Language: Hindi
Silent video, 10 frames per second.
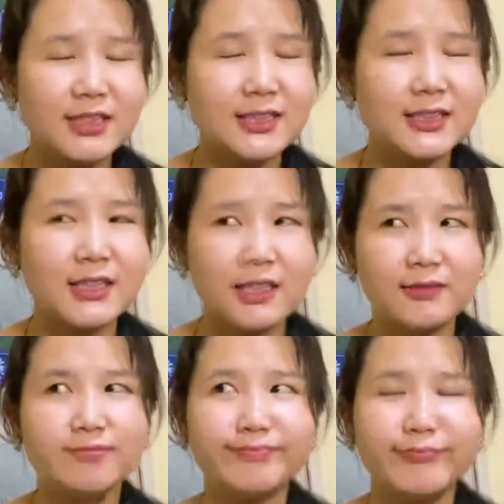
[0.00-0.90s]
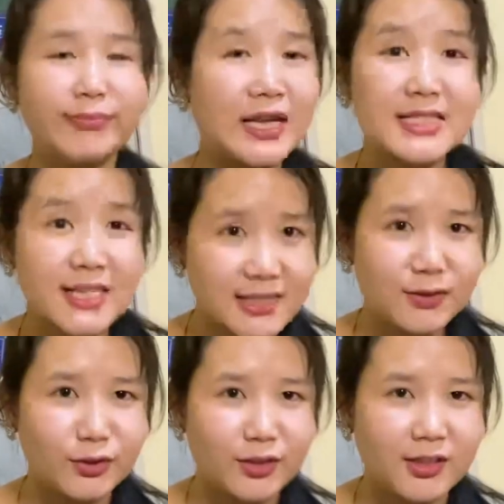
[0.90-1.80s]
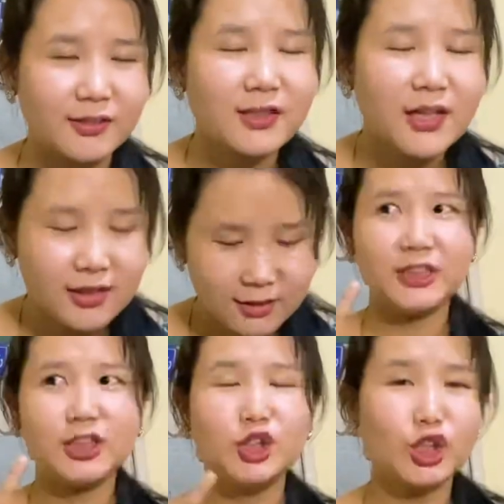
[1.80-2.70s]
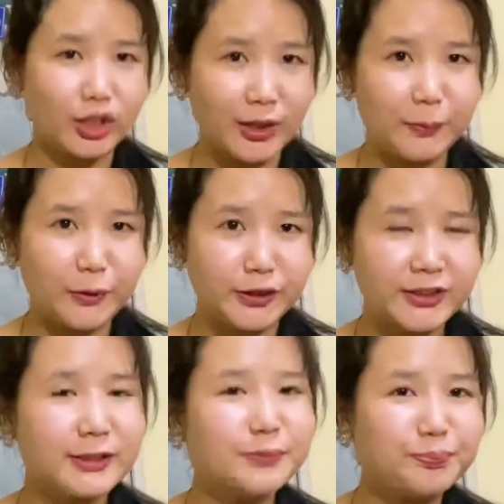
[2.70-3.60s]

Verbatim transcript: जस्ट प्राइसलेस होती है फिर चौथा पॉइंट